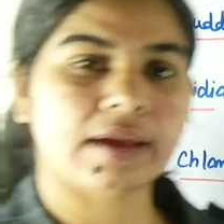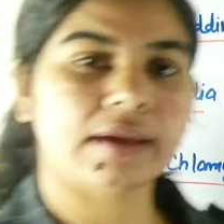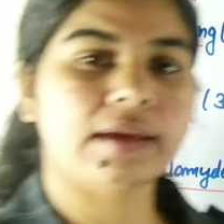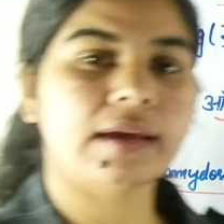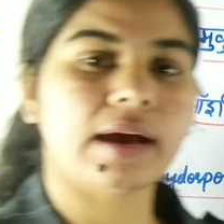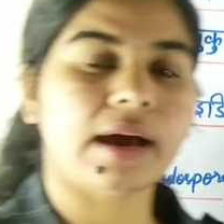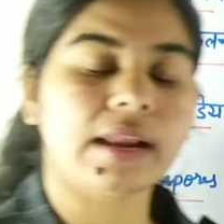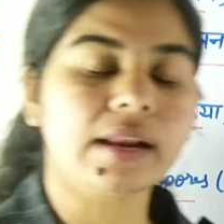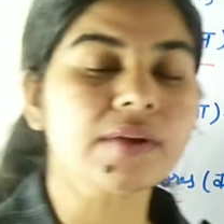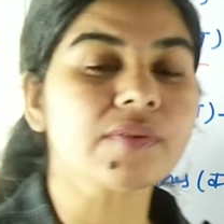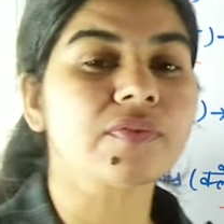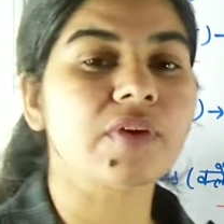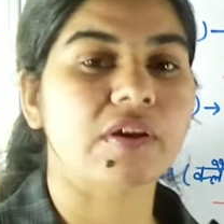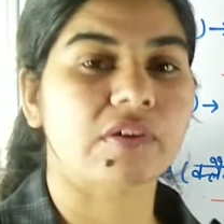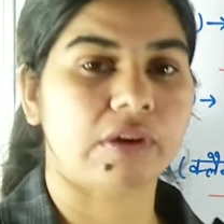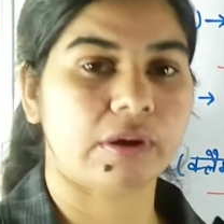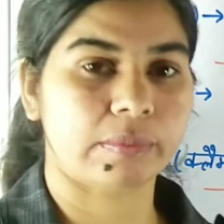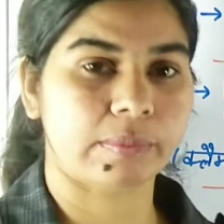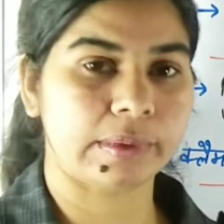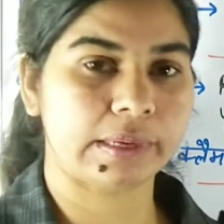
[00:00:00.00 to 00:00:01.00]
हैं
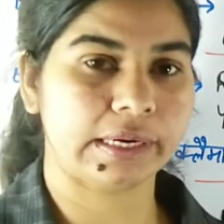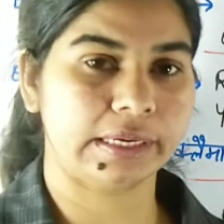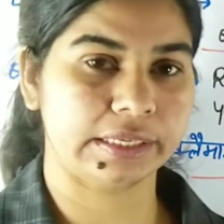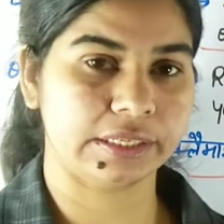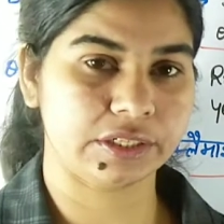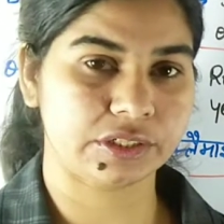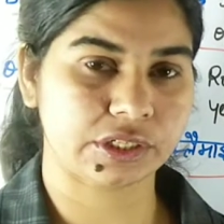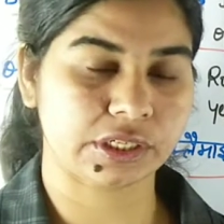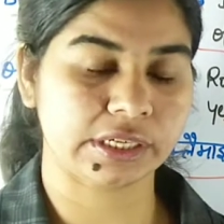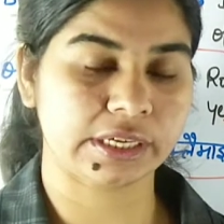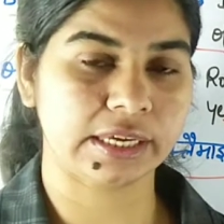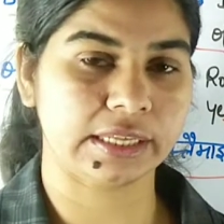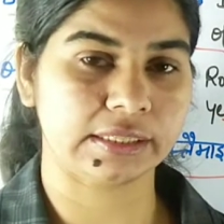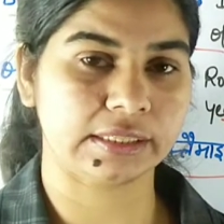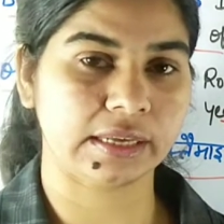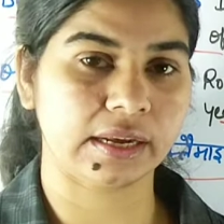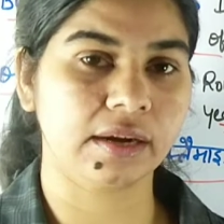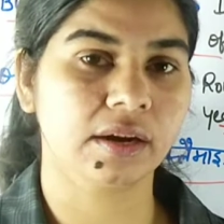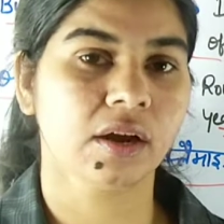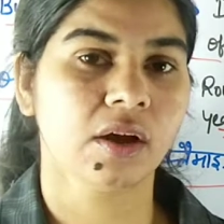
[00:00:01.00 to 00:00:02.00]
अनफेवरेबल कंडीशन के
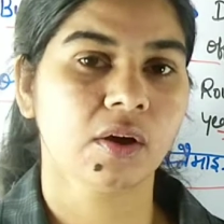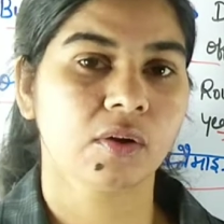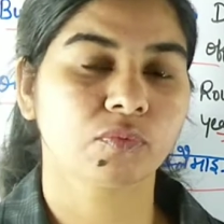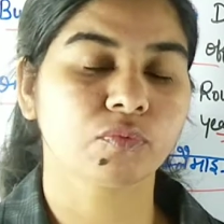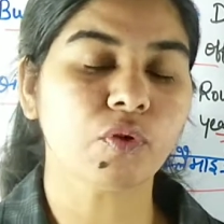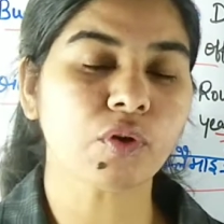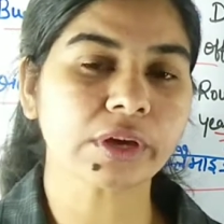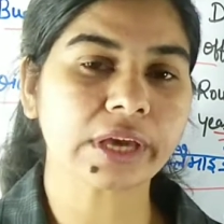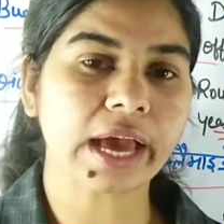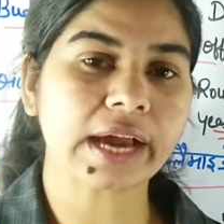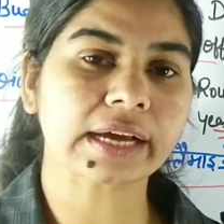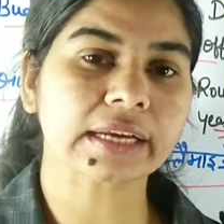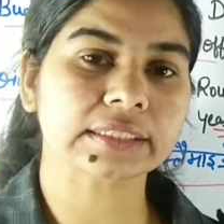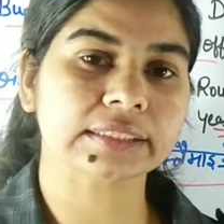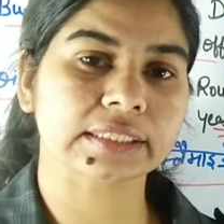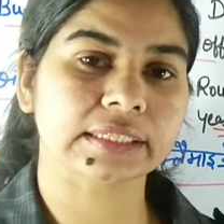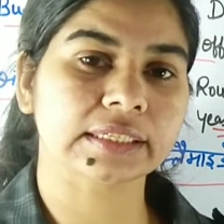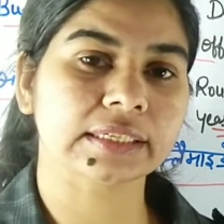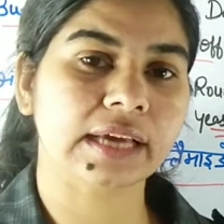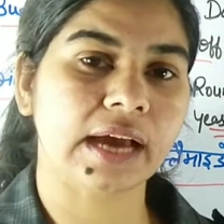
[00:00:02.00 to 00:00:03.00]
अंदर वो क्या
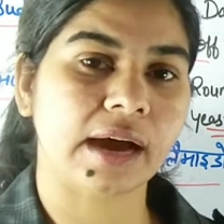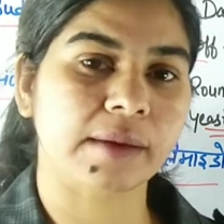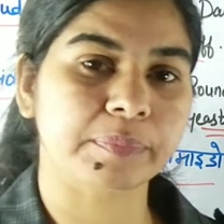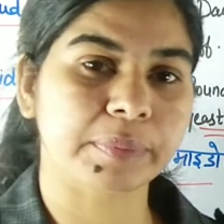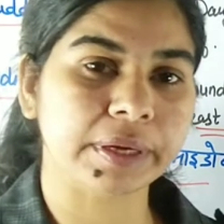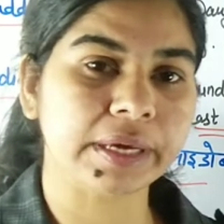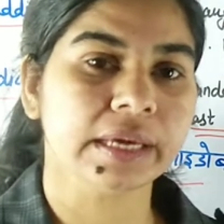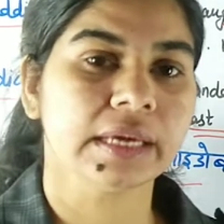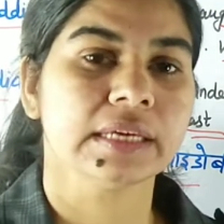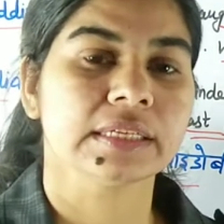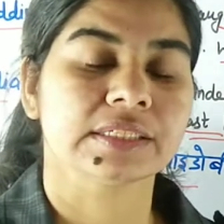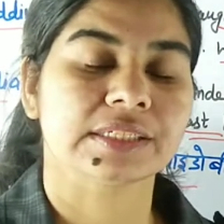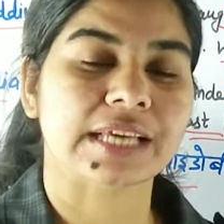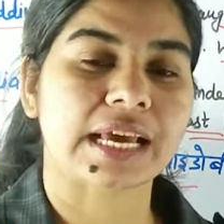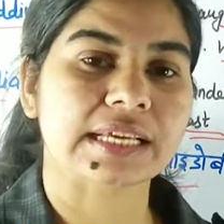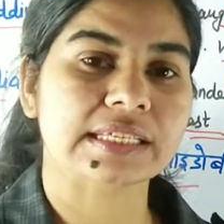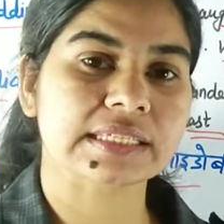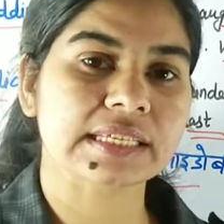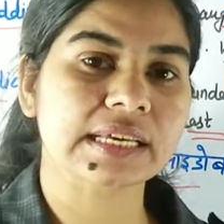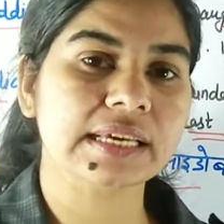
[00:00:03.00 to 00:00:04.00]
करते हैं यहाँ पे
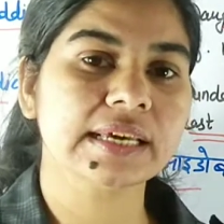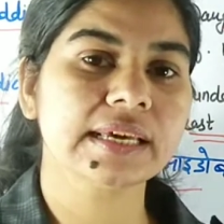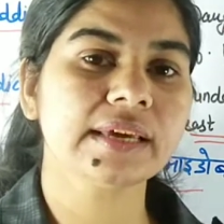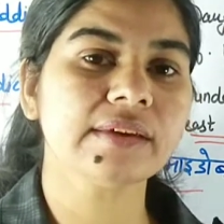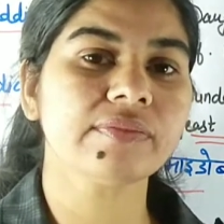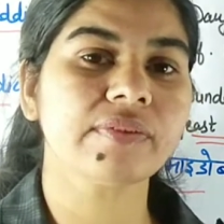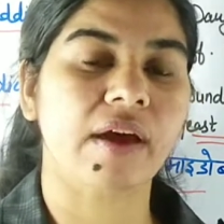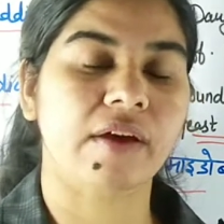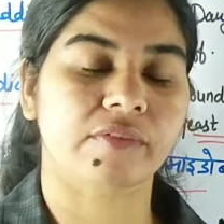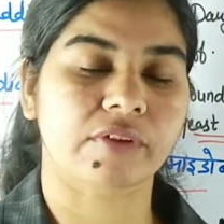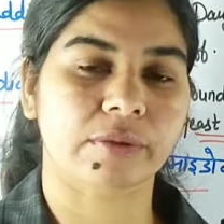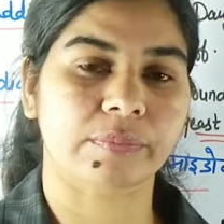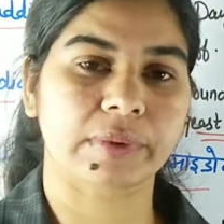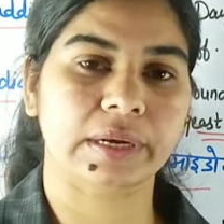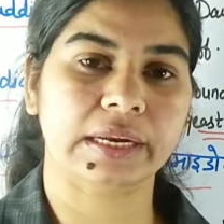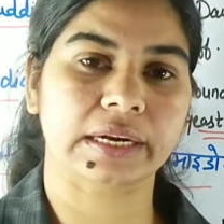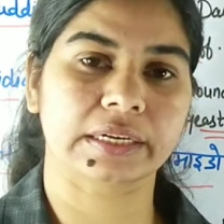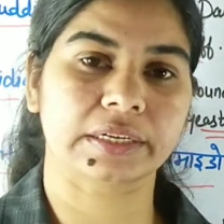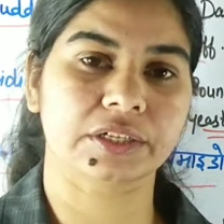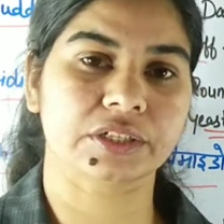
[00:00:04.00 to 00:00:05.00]
जैसे ही
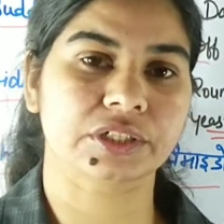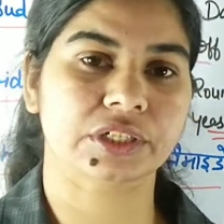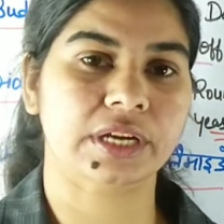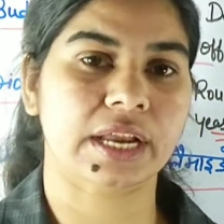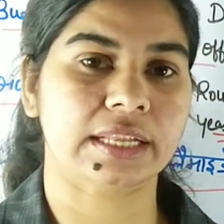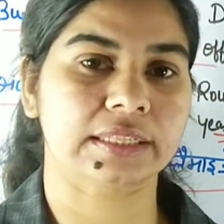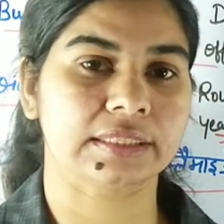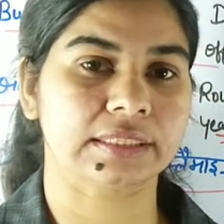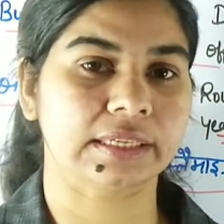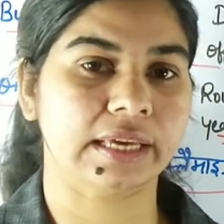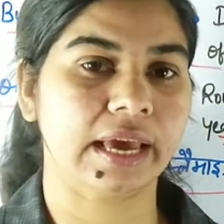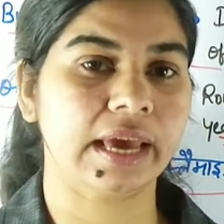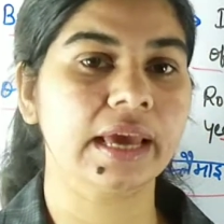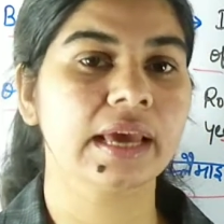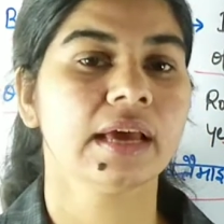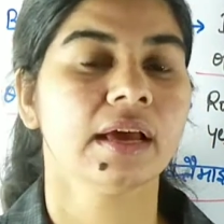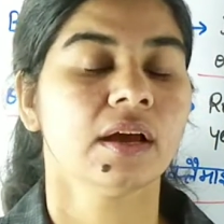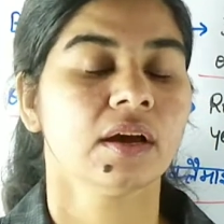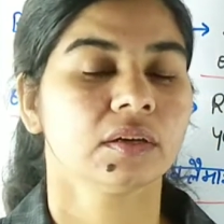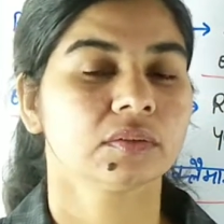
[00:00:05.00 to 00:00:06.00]
फेवरेबल कंडीशन आती है
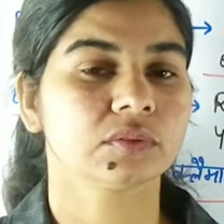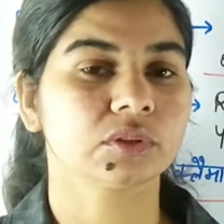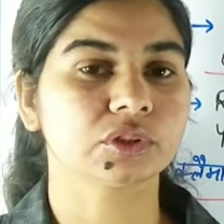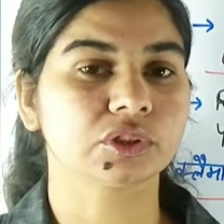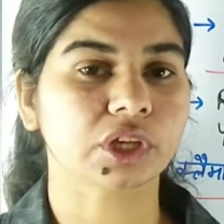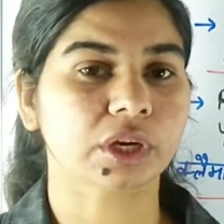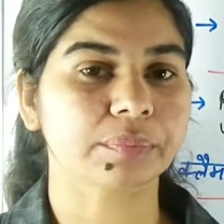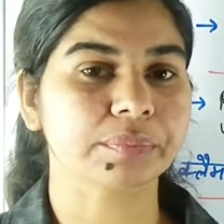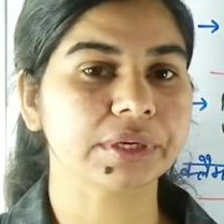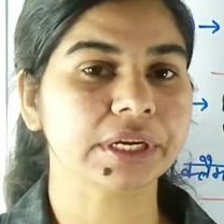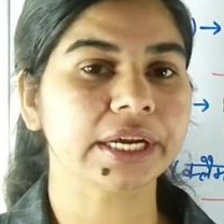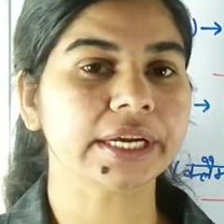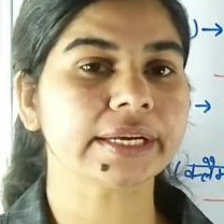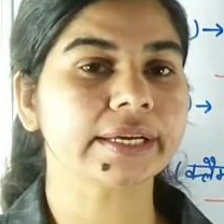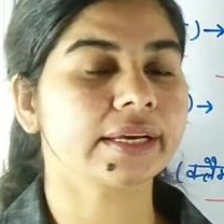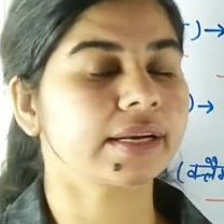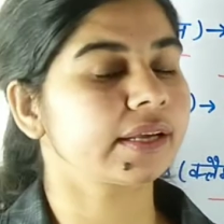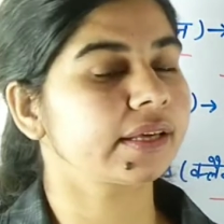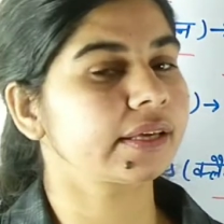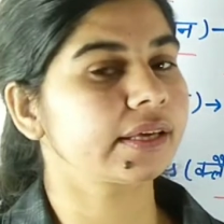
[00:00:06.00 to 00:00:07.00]
वो
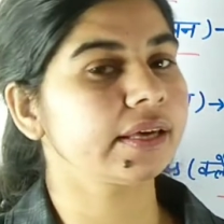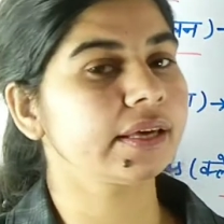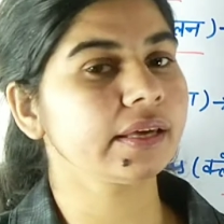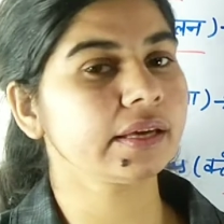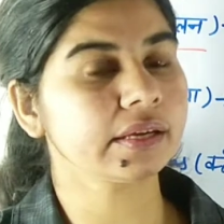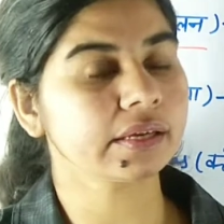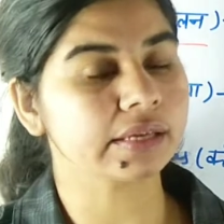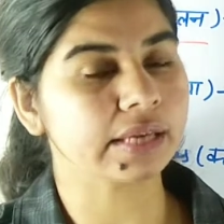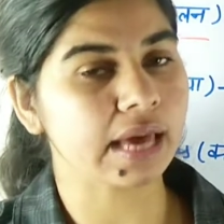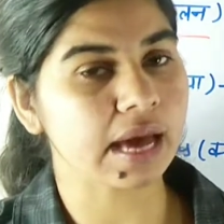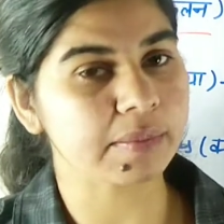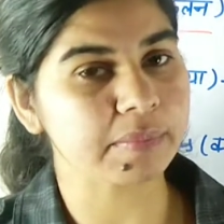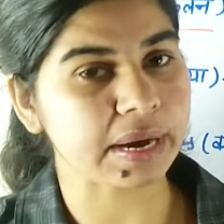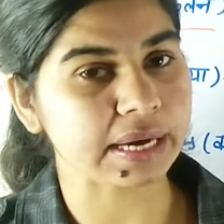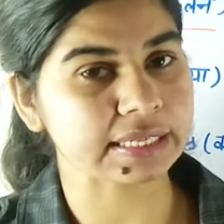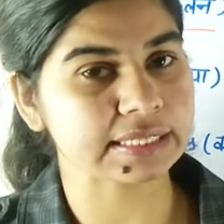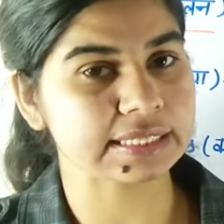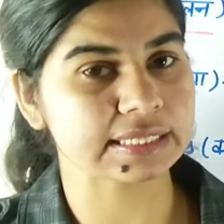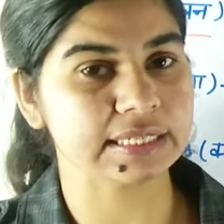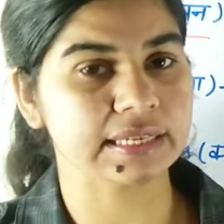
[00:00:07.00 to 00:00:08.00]
जर्मिनेट करेंगे एक नया
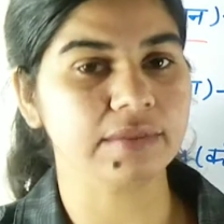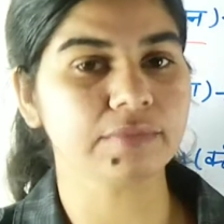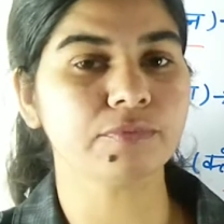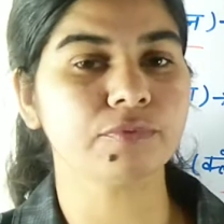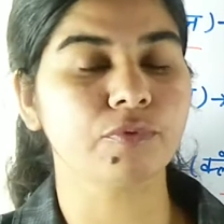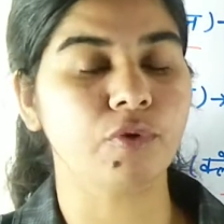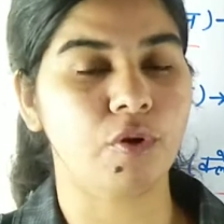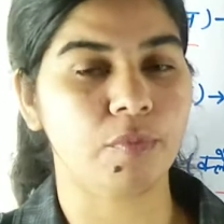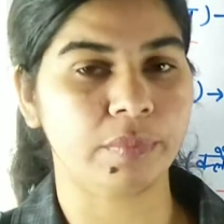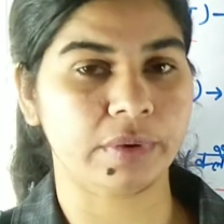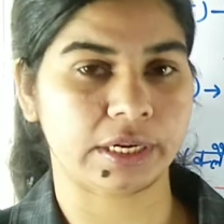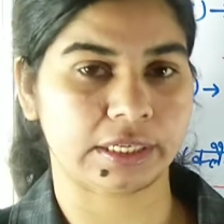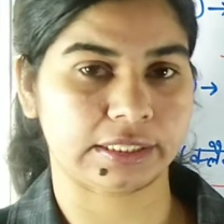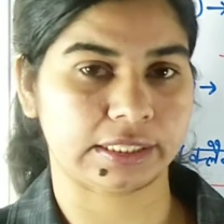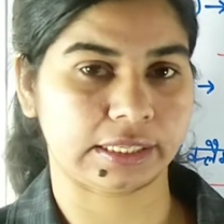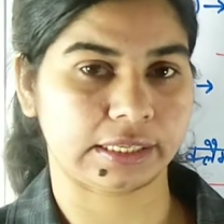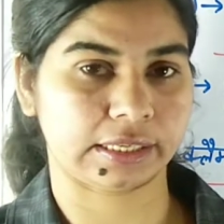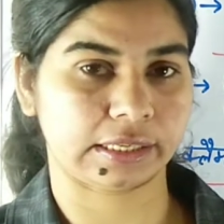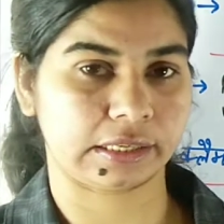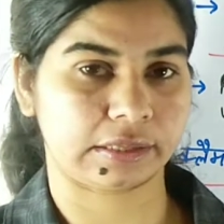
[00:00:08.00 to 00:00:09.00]
माइसिलियम फॉर्म कर
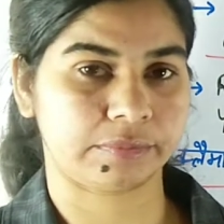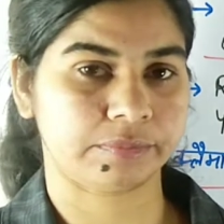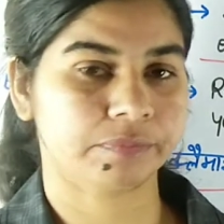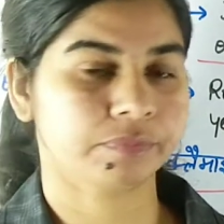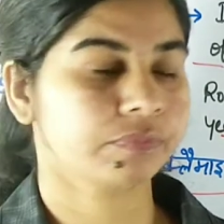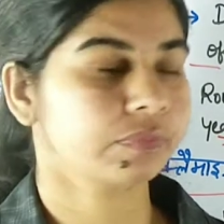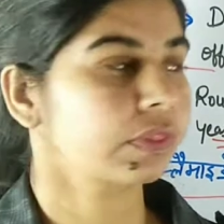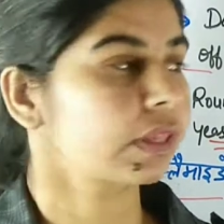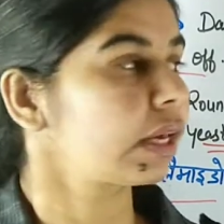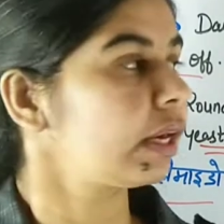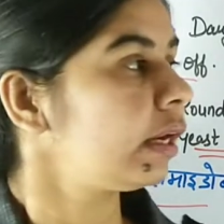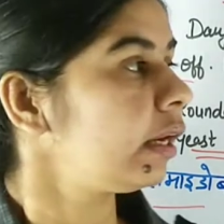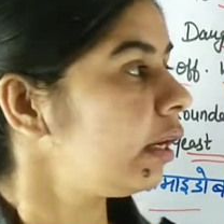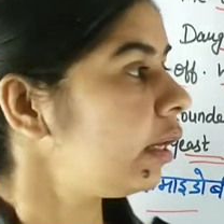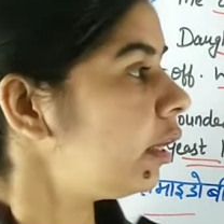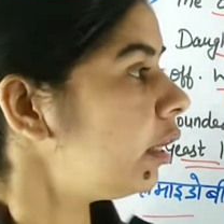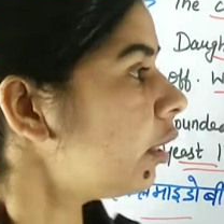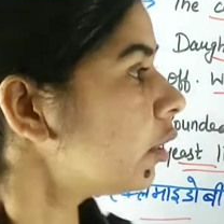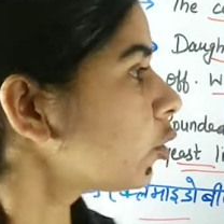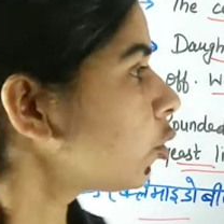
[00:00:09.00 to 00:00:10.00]
देंगे
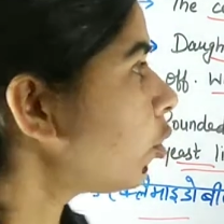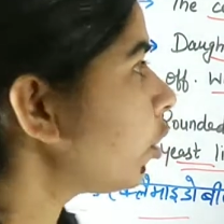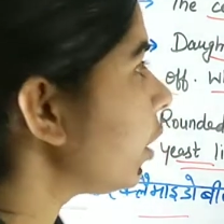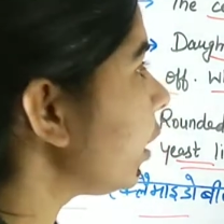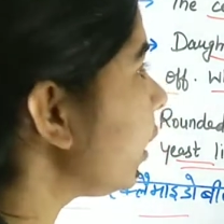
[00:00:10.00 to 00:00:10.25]
तो